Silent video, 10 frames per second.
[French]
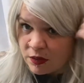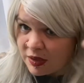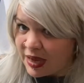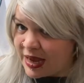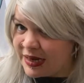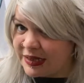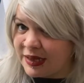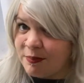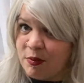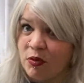elle est
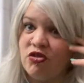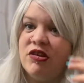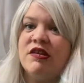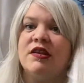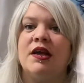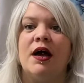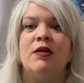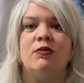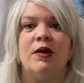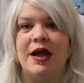très blanche, etc.
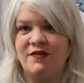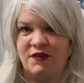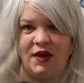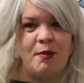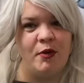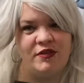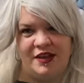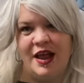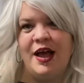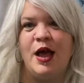Donc, elle fait vraiment,
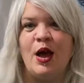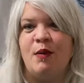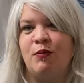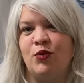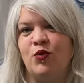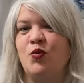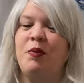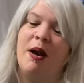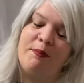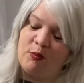celle-là, pour le coup, par
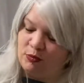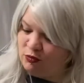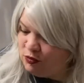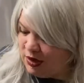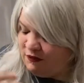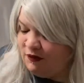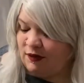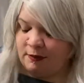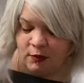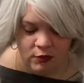rapport aux autres, elle fait
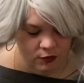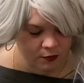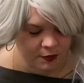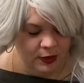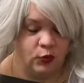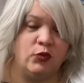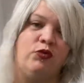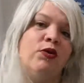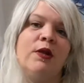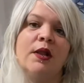vraiment euh, perruque.
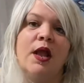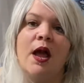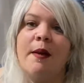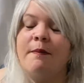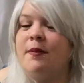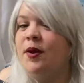Mais,